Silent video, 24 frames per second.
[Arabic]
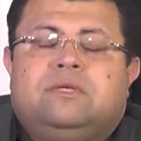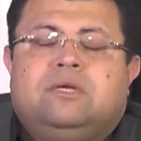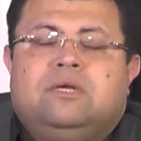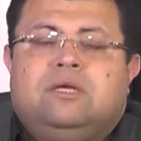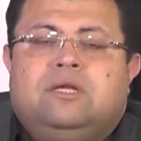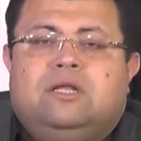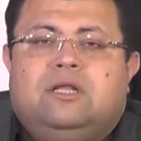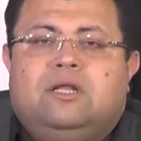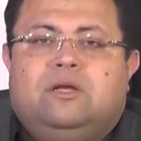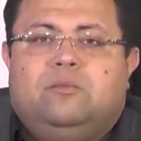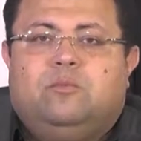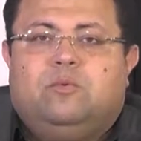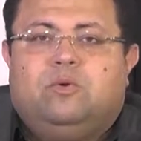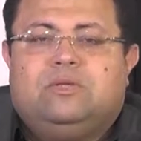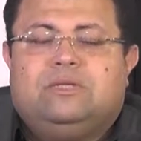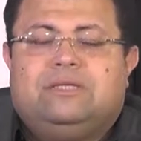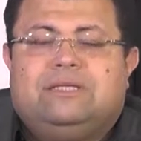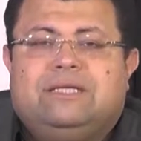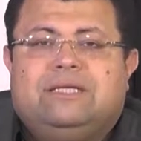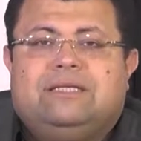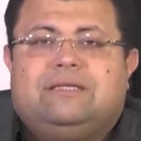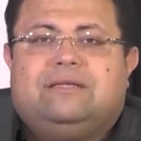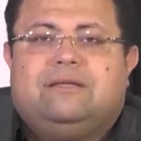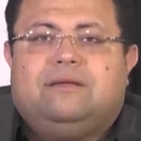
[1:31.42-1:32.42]

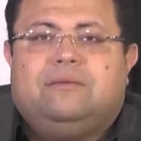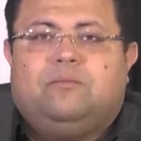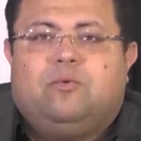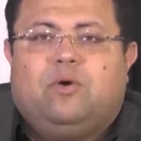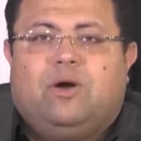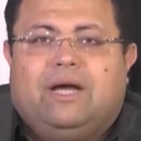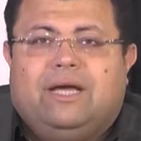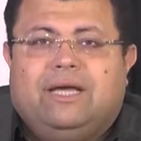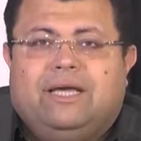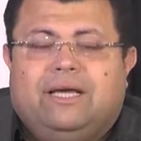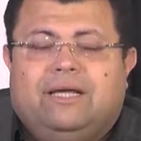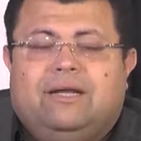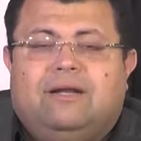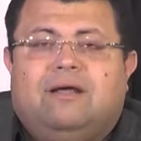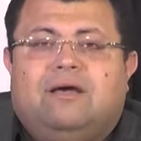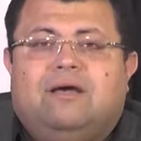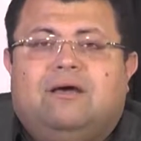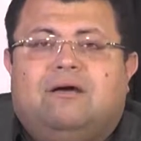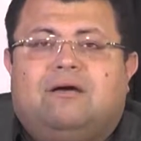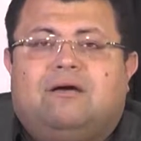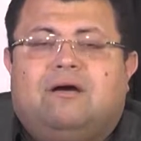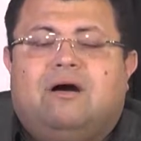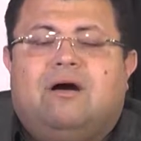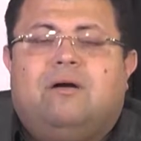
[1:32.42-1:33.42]
لمده معينه
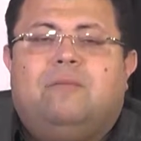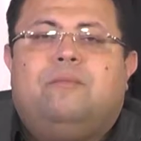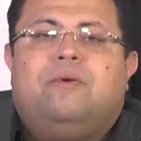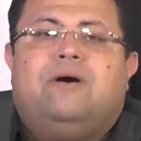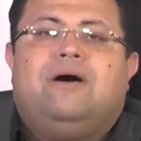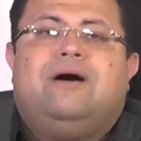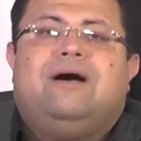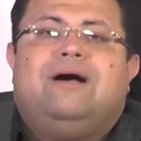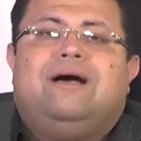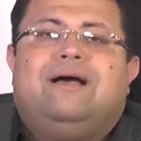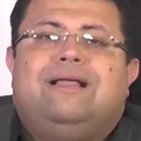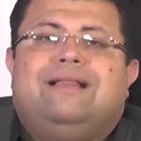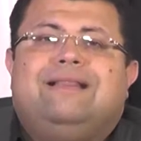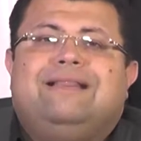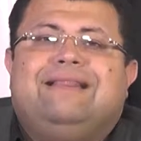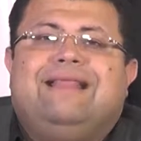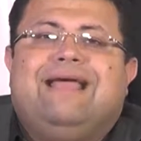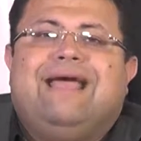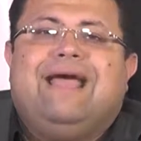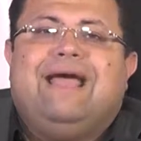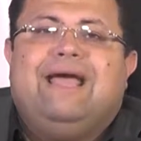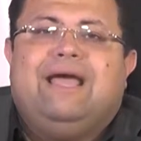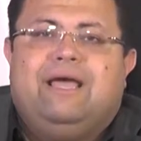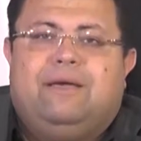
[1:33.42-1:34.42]
اقامه
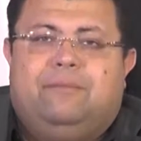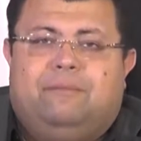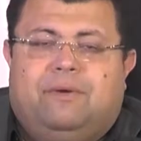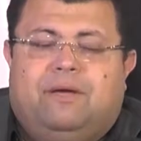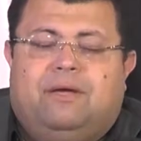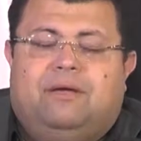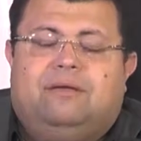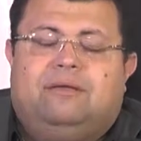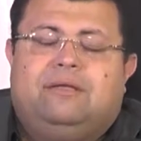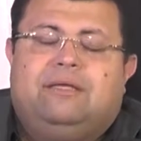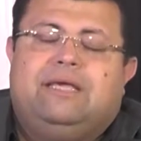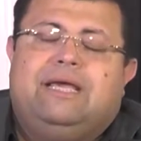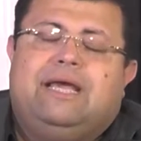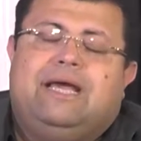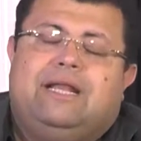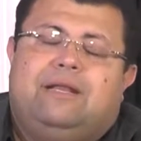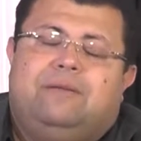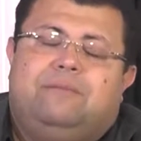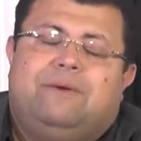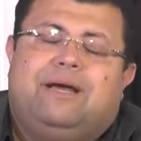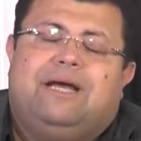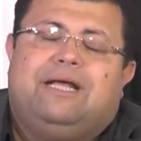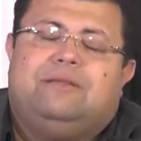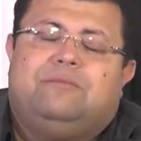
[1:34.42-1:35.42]
دائمه يعني
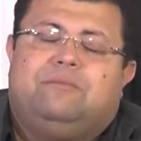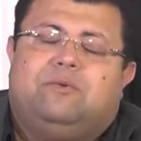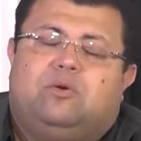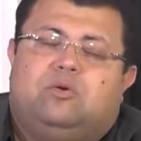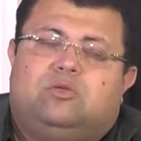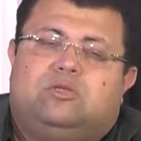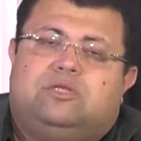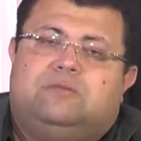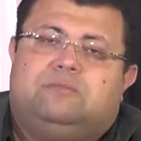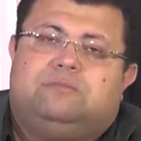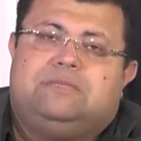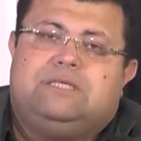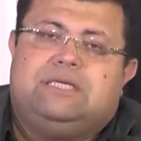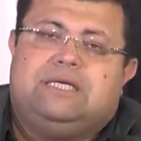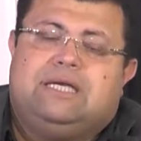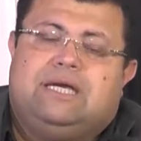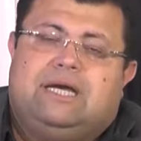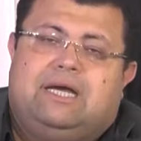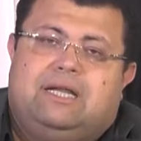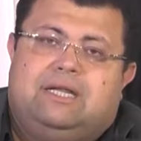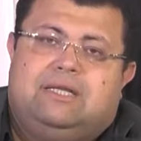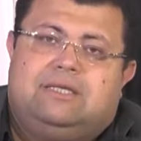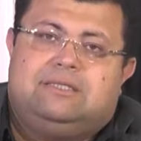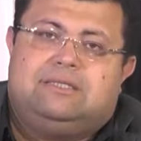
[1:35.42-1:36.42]
بعد ما كنت بتيجي
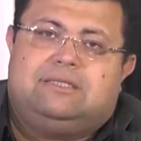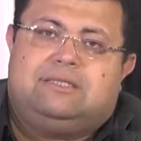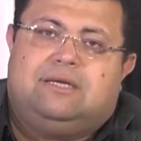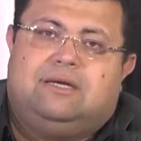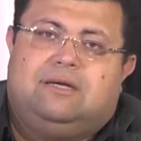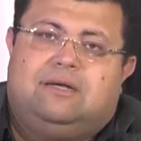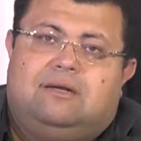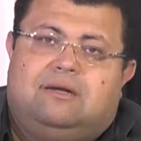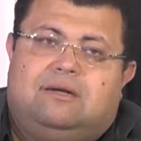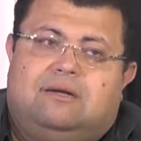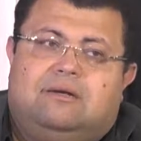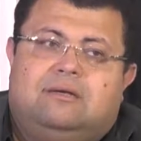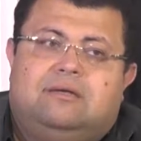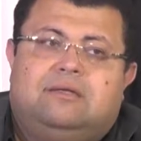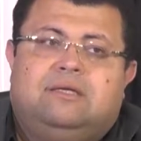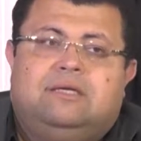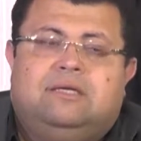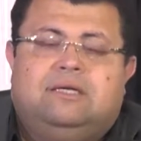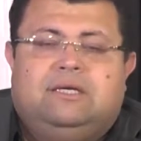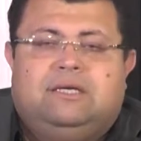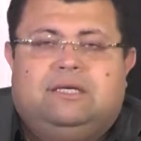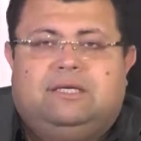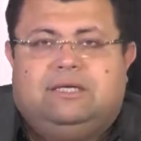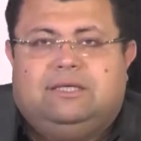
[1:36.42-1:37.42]
على زياره
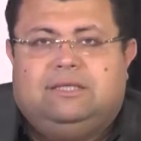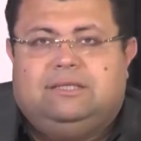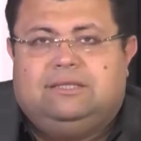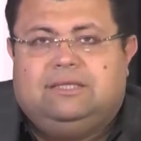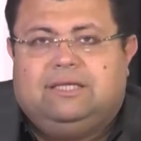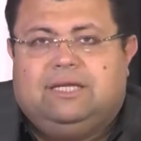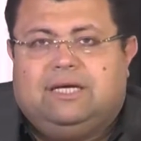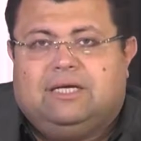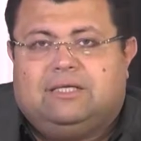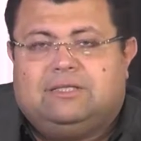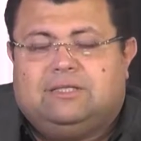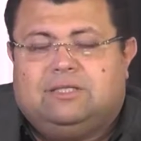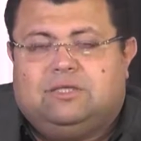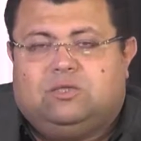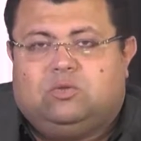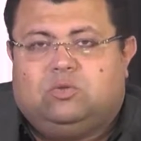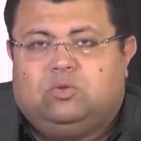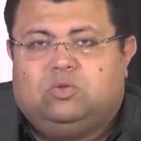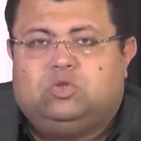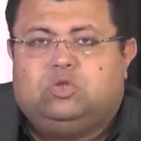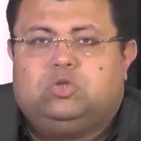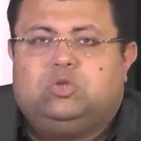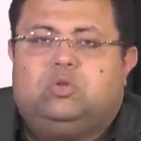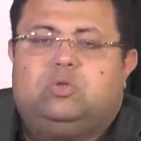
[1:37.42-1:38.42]
يديلك ست
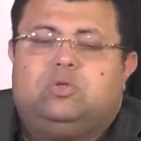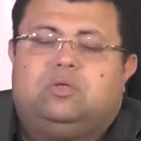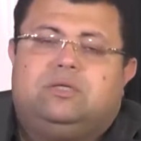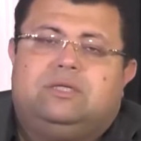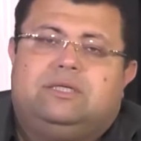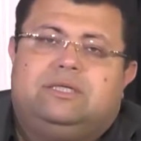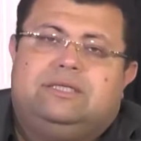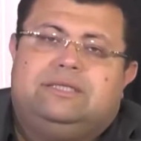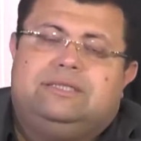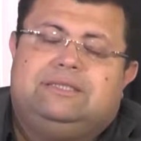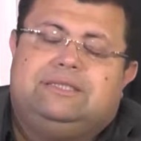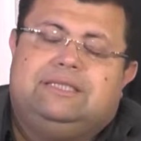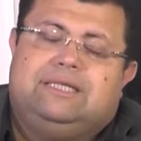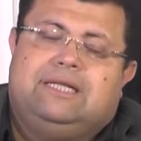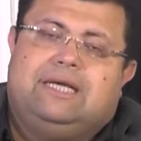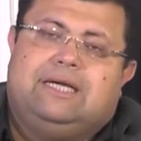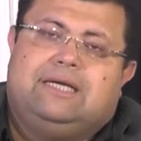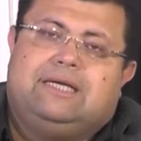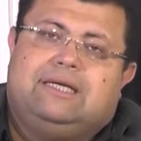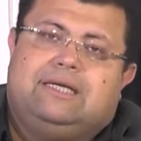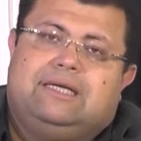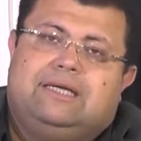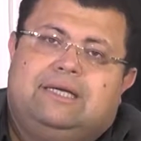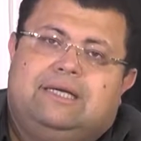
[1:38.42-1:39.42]
اشهر يديلك
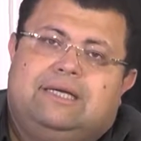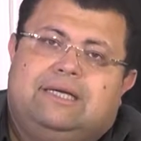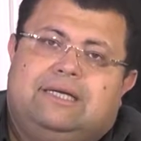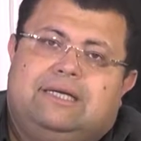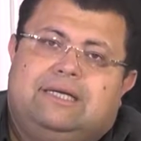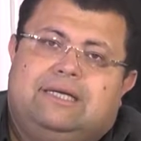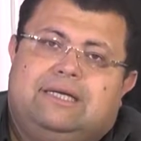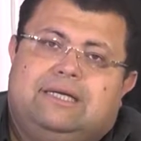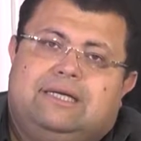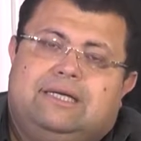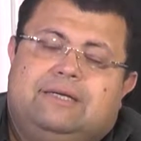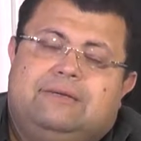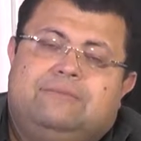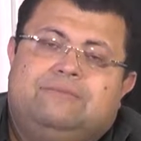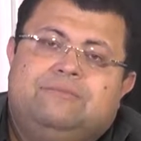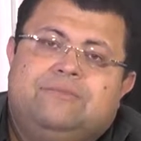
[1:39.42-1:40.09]
آه